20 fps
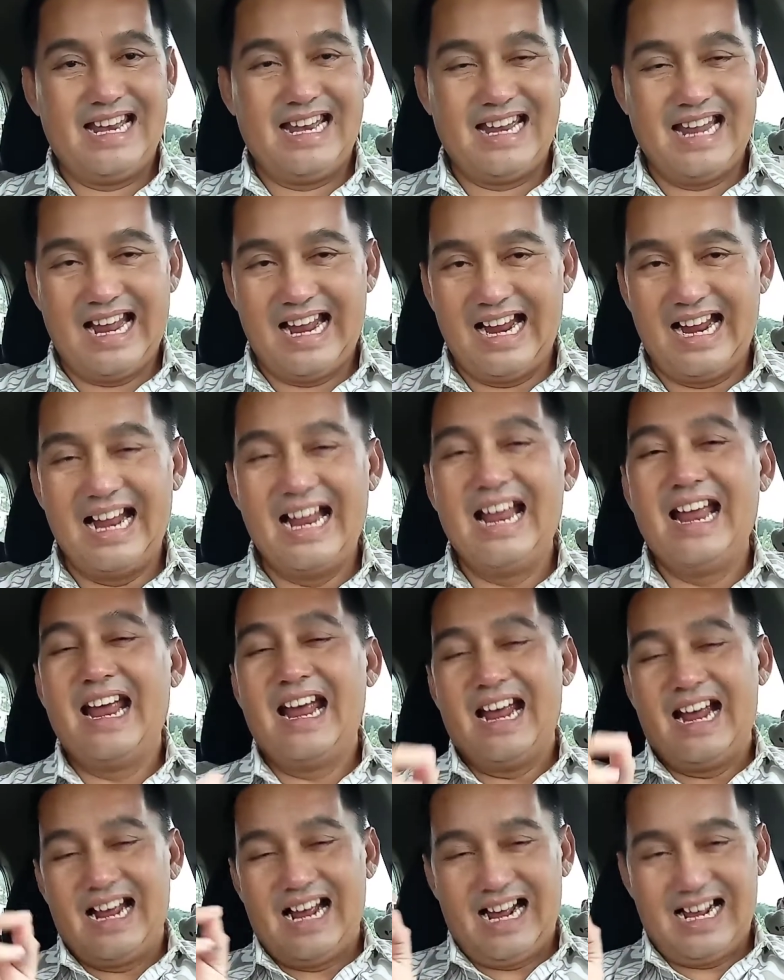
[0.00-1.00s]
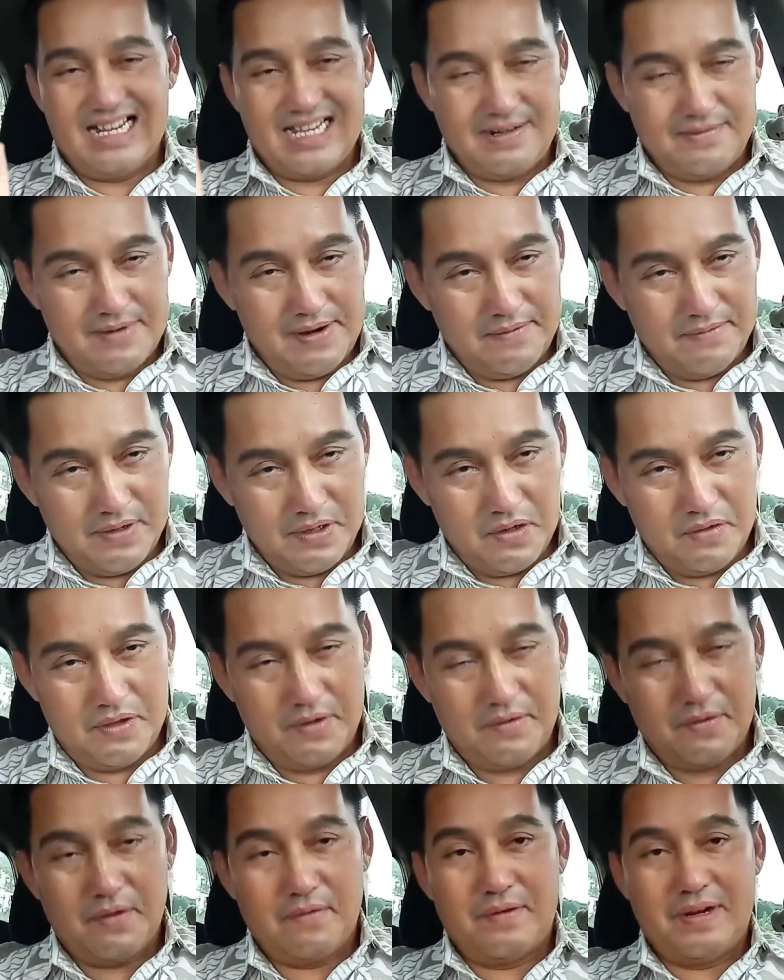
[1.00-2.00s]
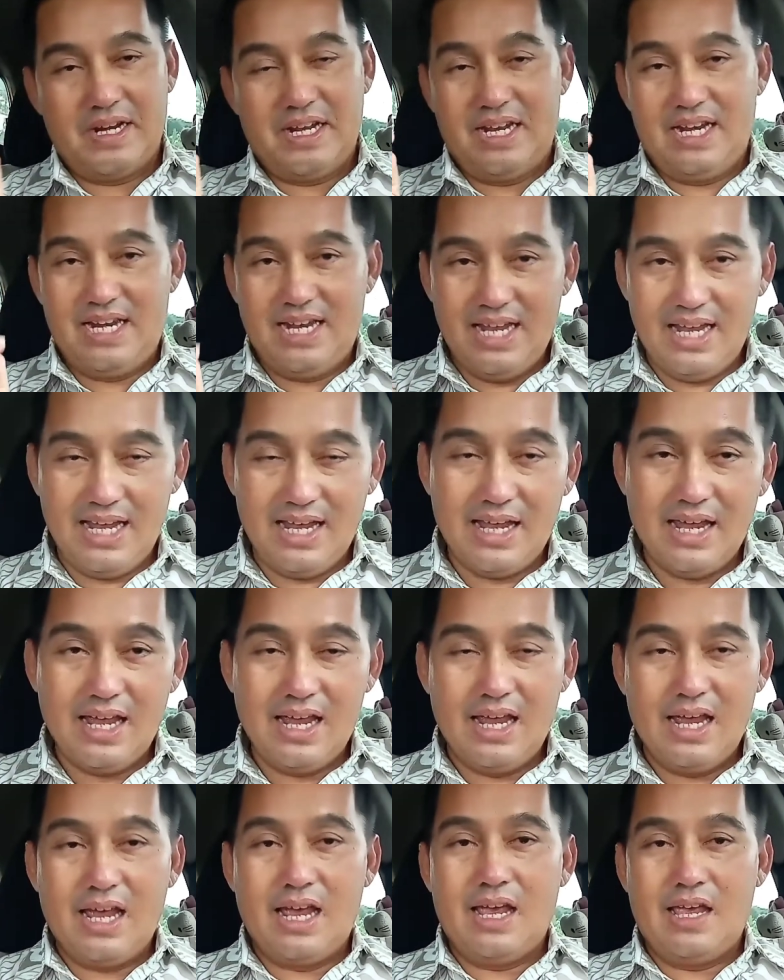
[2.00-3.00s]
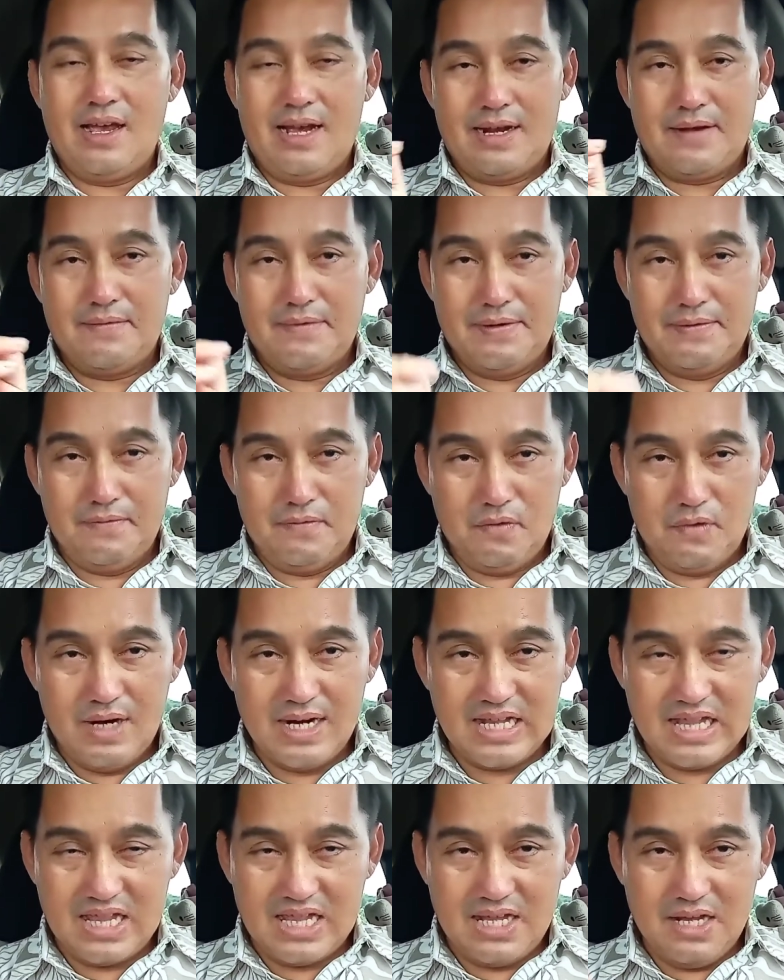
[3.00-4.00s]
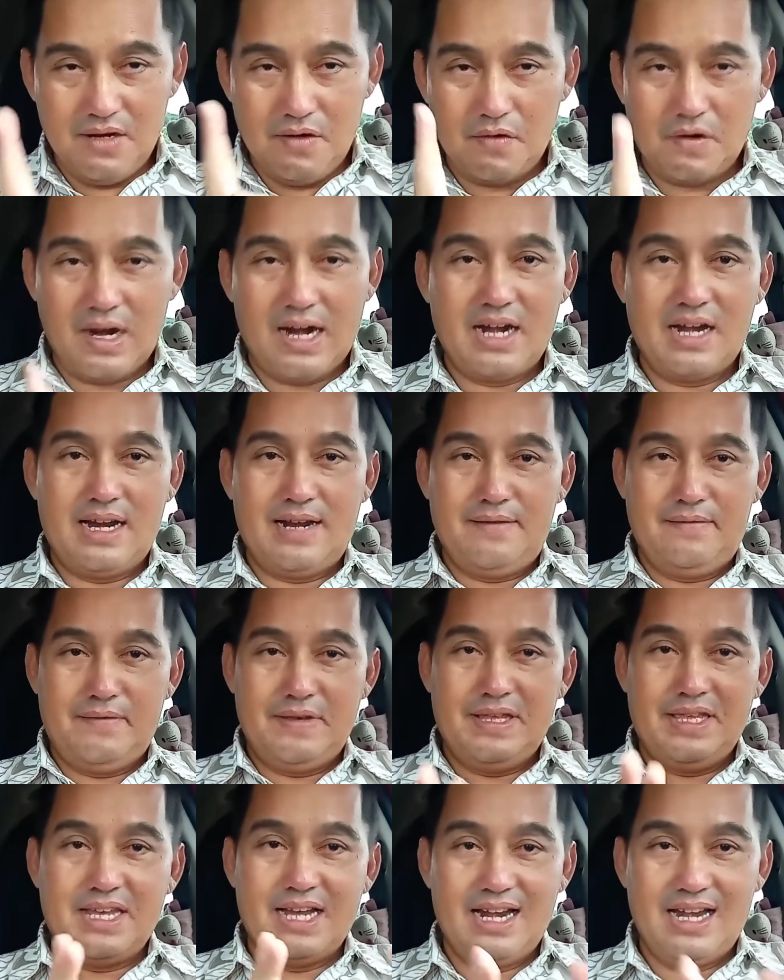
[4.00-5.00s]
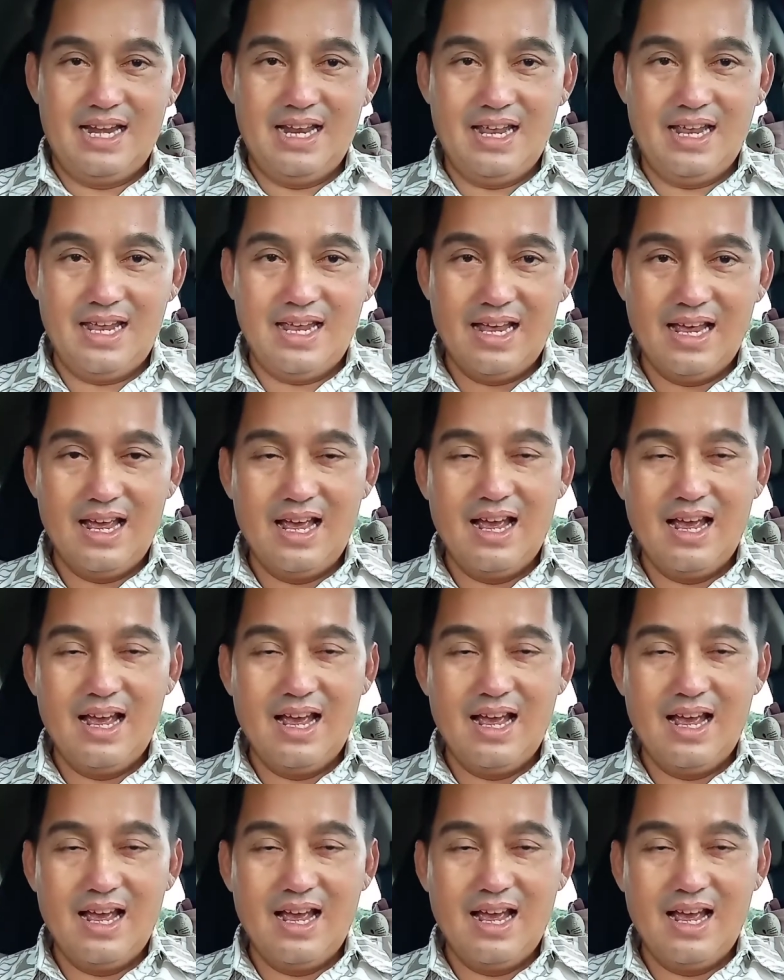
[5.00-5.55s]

nah asam amino triptofan ini yang membuat tidur anda menjadi